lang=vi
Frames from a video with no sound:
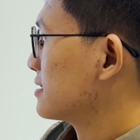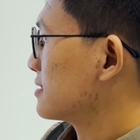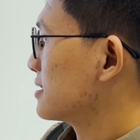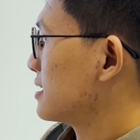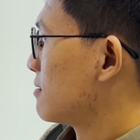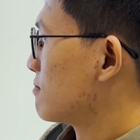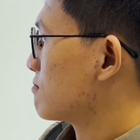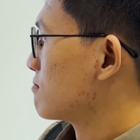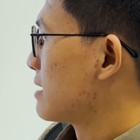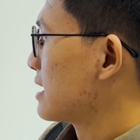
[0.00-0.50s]
tự
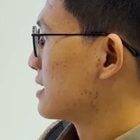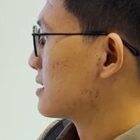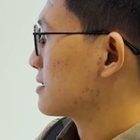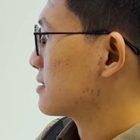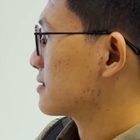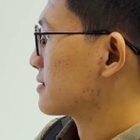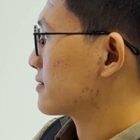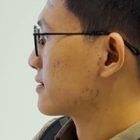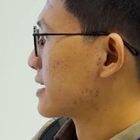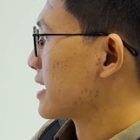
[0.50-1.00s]
động bắt
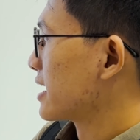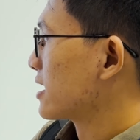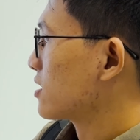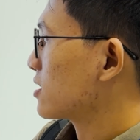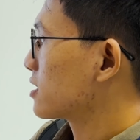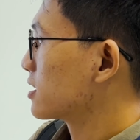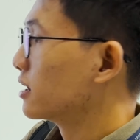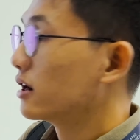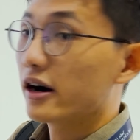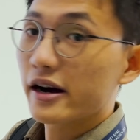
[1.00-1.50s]
cái
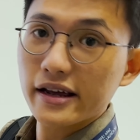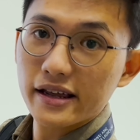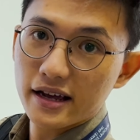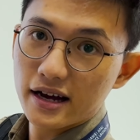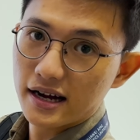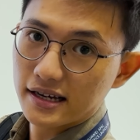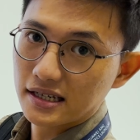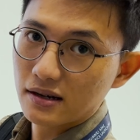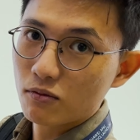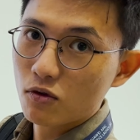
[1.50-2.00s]
người
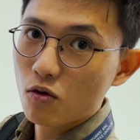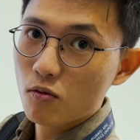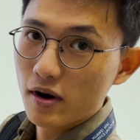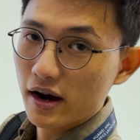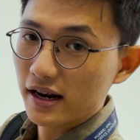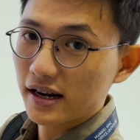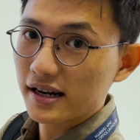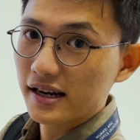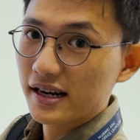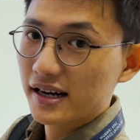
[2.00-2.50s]
ở trong khung
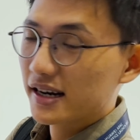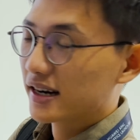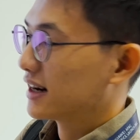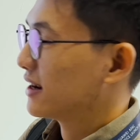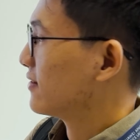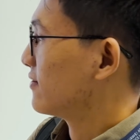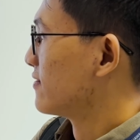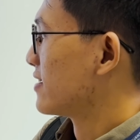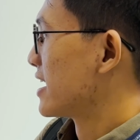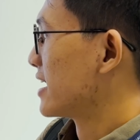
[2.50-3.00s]
hình
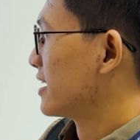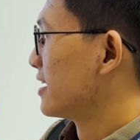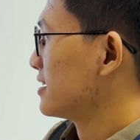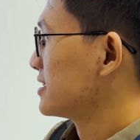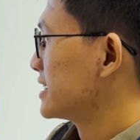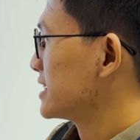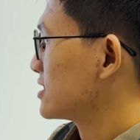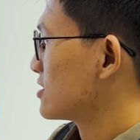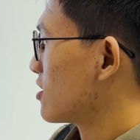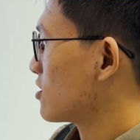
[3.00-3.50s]
và nó
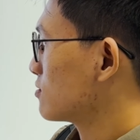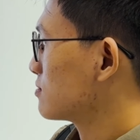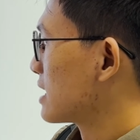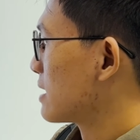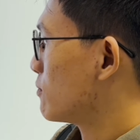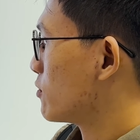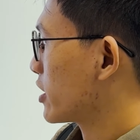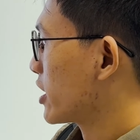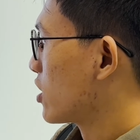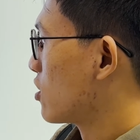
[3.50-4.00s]
sẽ cho chúng
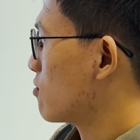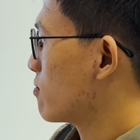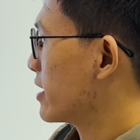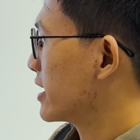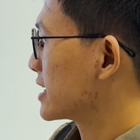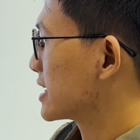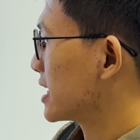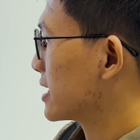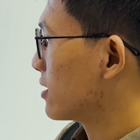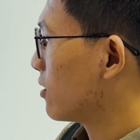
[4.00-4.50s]
ta một cái khung
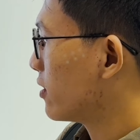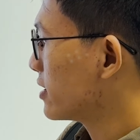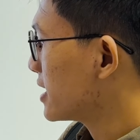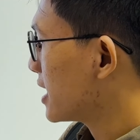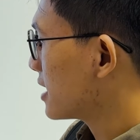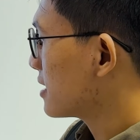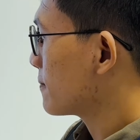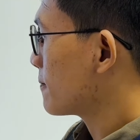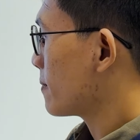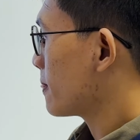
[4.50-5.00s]
hình cân đối
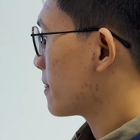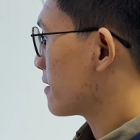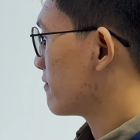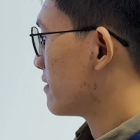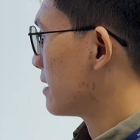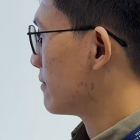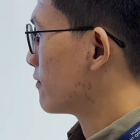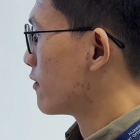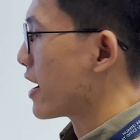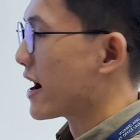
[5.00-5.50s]
nhất.
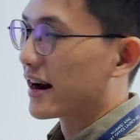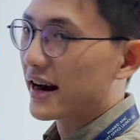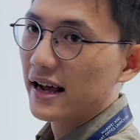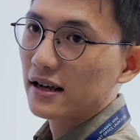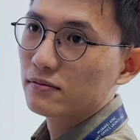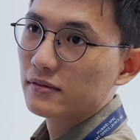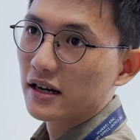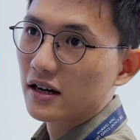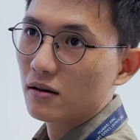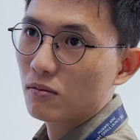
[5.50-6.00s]
Và ngoài ra
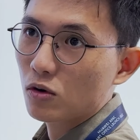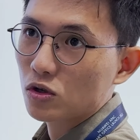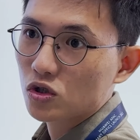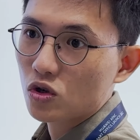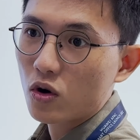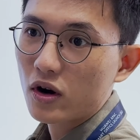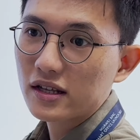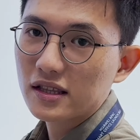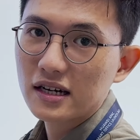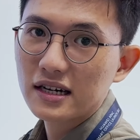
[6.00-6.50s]
chúng ta còn một
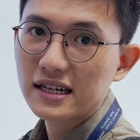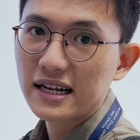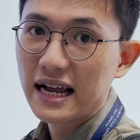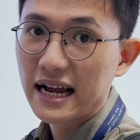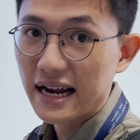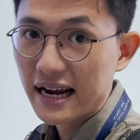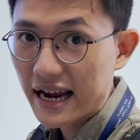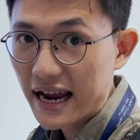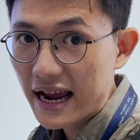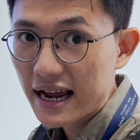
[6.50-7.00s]
số cái tính
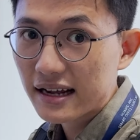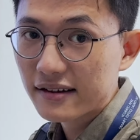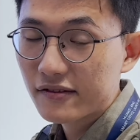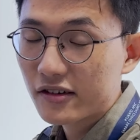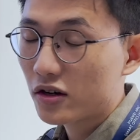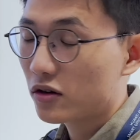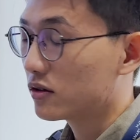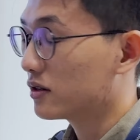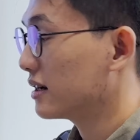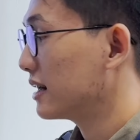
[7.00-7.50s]
năng khác,
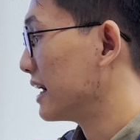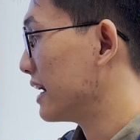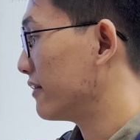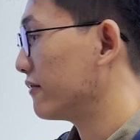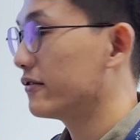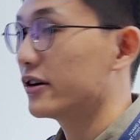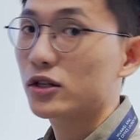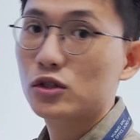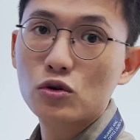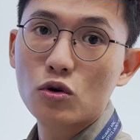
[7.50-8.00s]
ví dụ như là
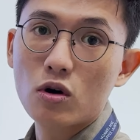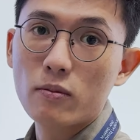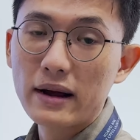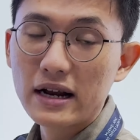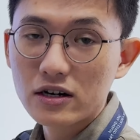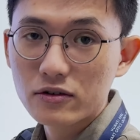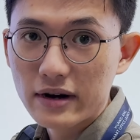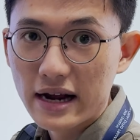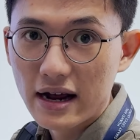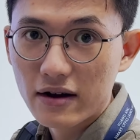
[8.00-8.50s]
virtual
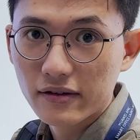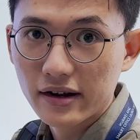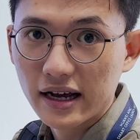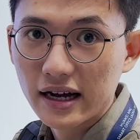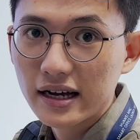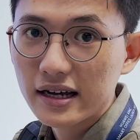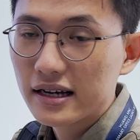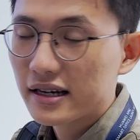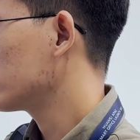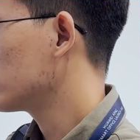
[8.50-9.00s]
background nè,
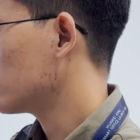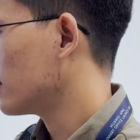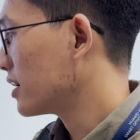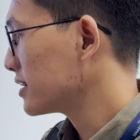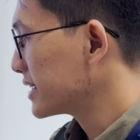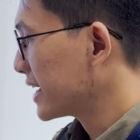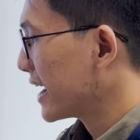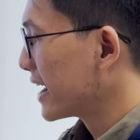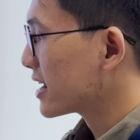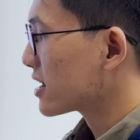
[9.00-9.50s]
nó
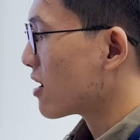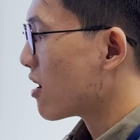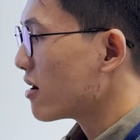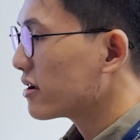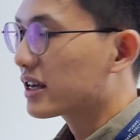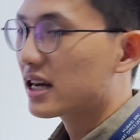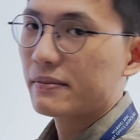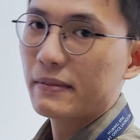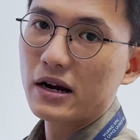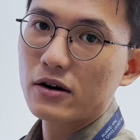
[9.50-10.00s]
sẽ có
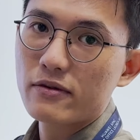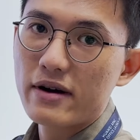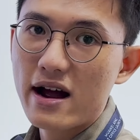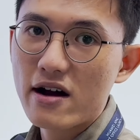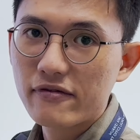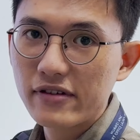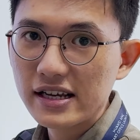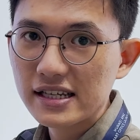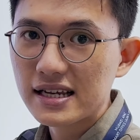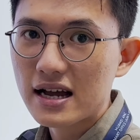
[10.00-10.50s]
những cái
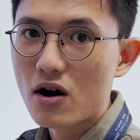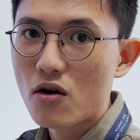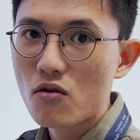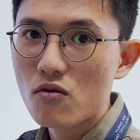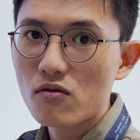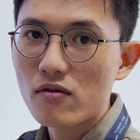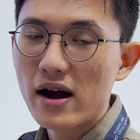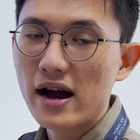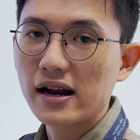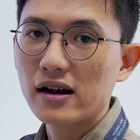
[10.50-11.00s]
background phía sau
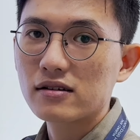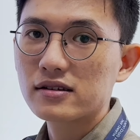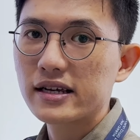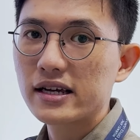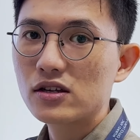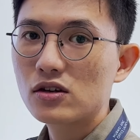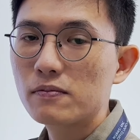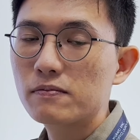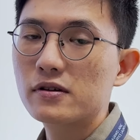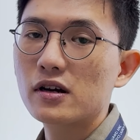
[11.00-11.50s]
và nó sẽ
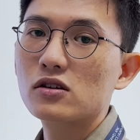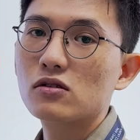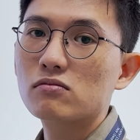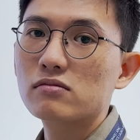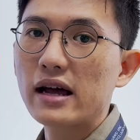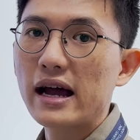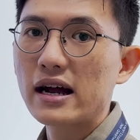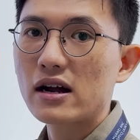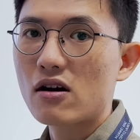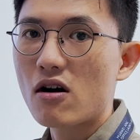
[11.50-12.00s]
giúp cho chúng
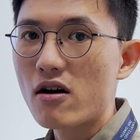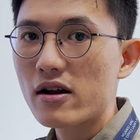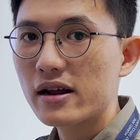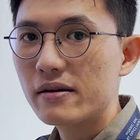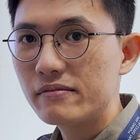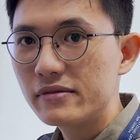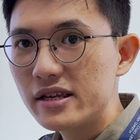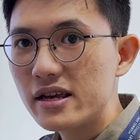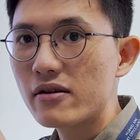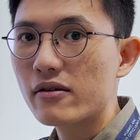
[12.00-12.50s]
ta có
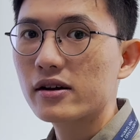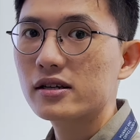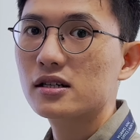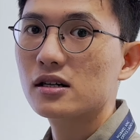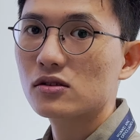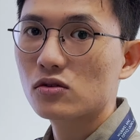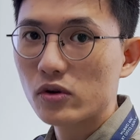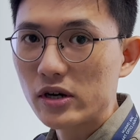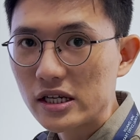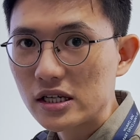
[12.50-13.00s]
thêm nhiều cái
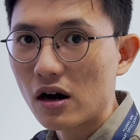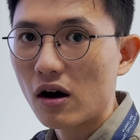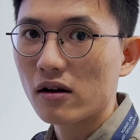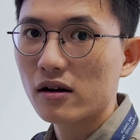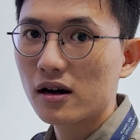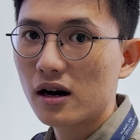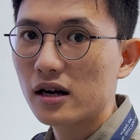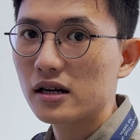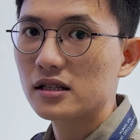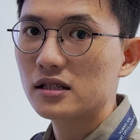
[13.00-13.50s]
sự tùy chọn
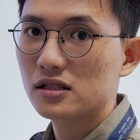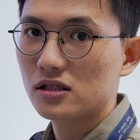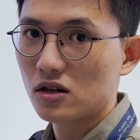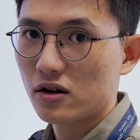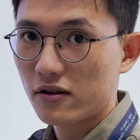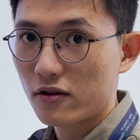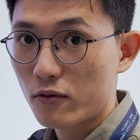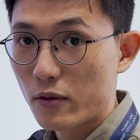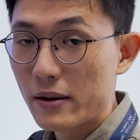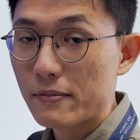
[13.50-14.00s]
hơn
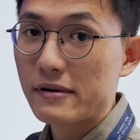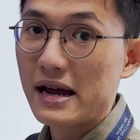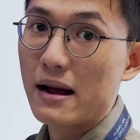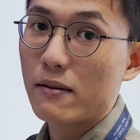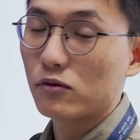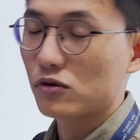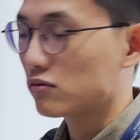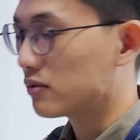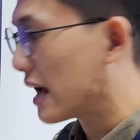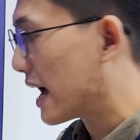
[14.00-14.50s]
cho webcam
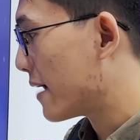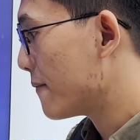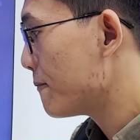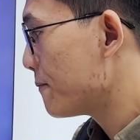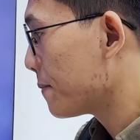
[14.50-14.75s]
của chúng ta.